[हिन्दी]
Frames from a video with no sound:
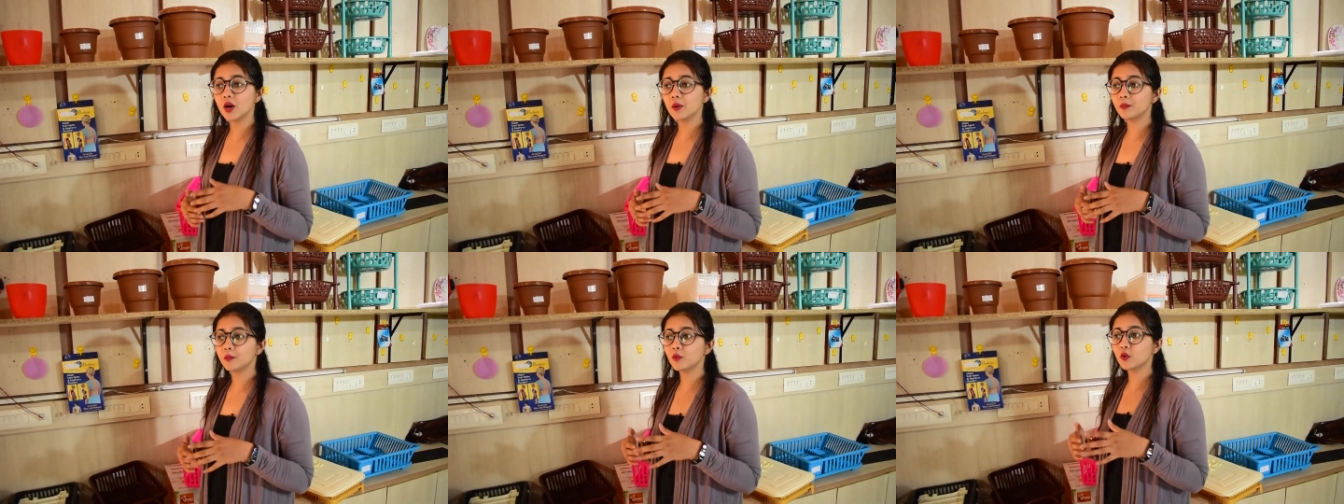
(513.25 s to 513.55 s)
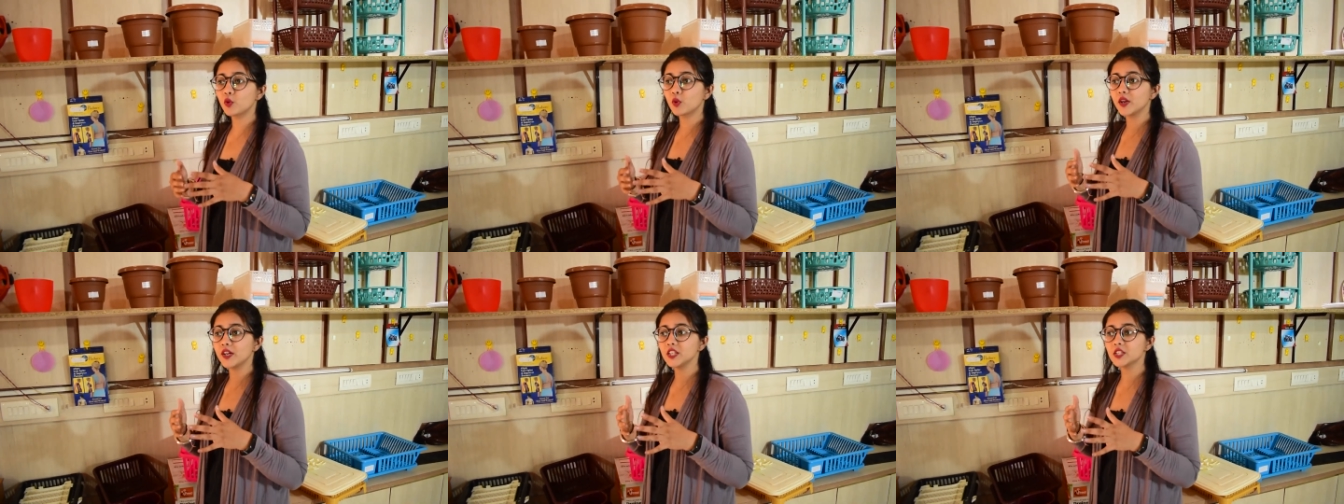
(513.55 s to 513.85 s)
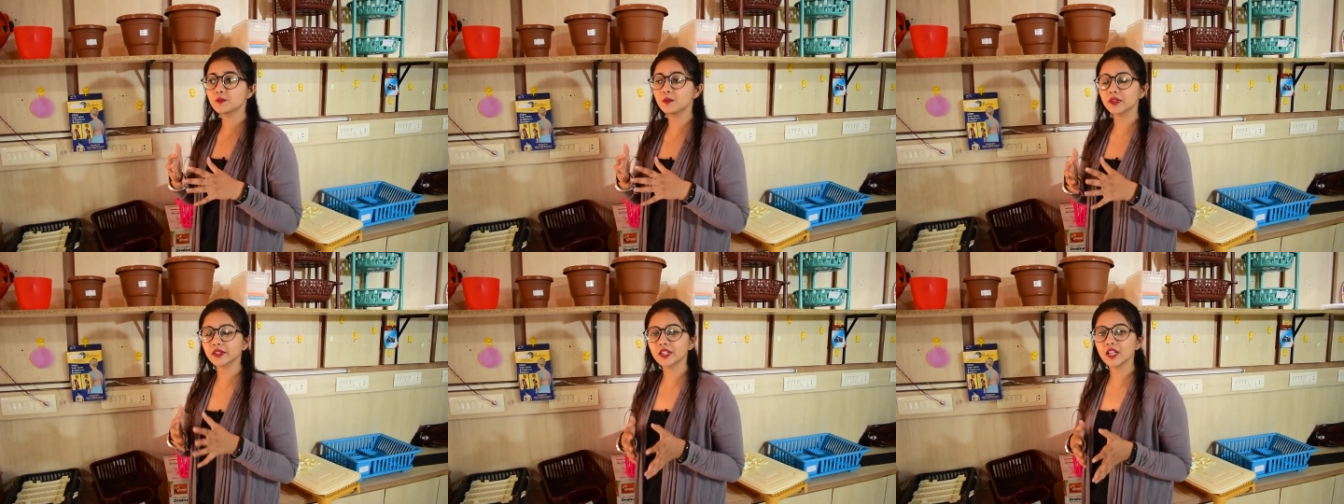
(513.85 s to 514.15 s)
आपको
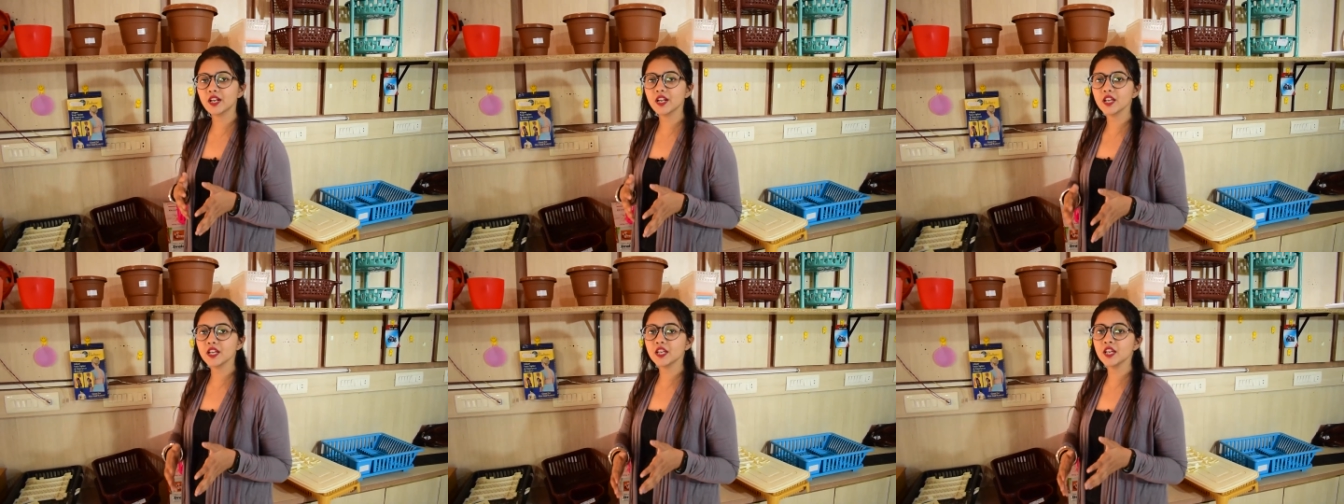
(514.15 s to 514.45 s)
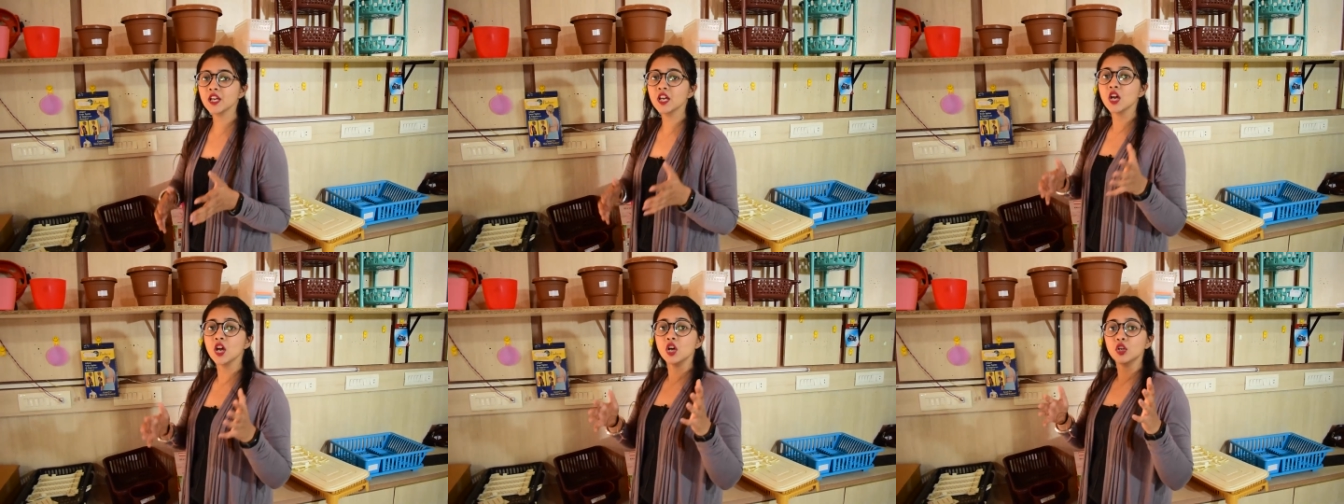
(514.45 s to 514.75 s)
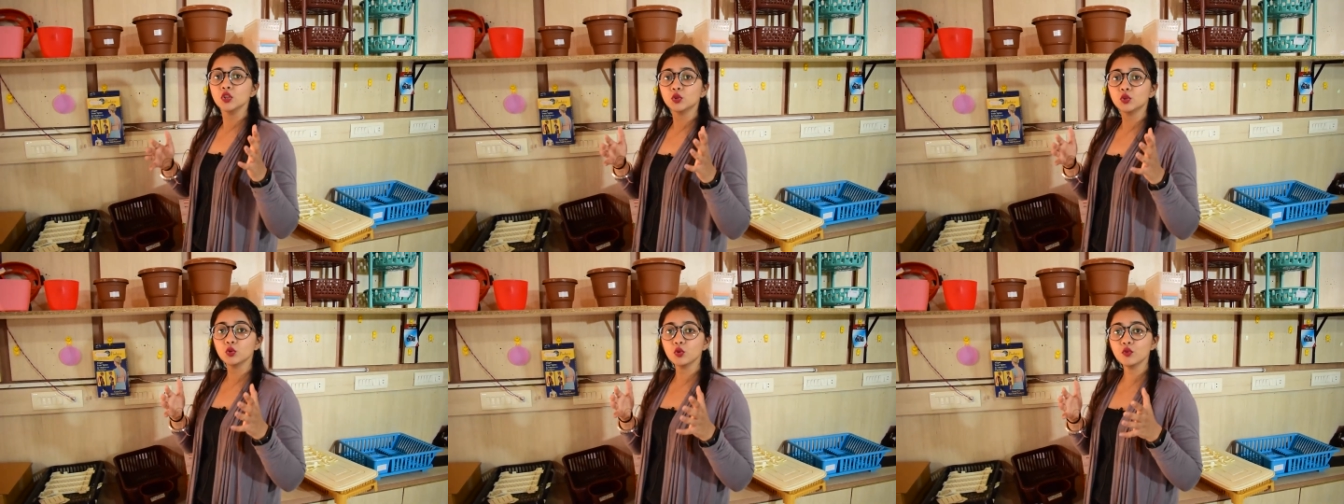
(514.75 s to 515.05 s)
रेट्स पता रहेगी
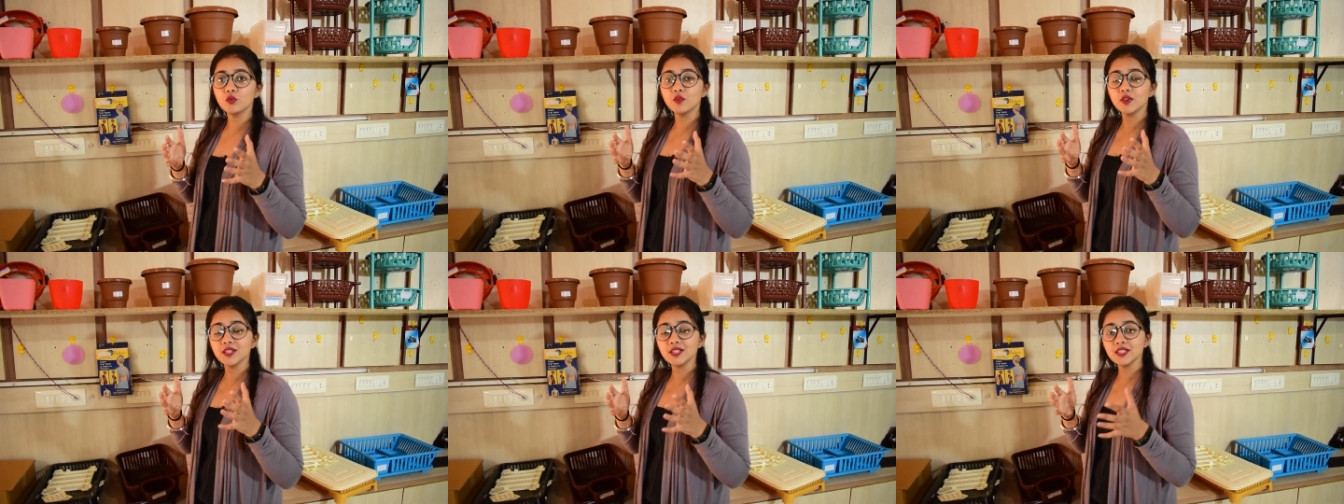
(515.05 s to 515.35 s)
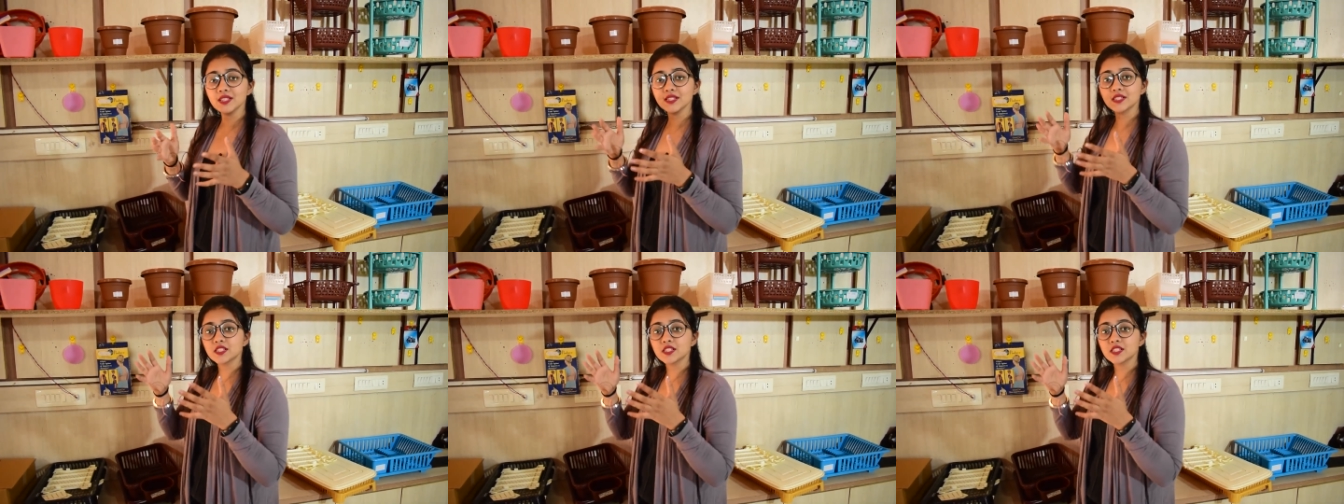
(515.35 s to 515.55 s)
तो वही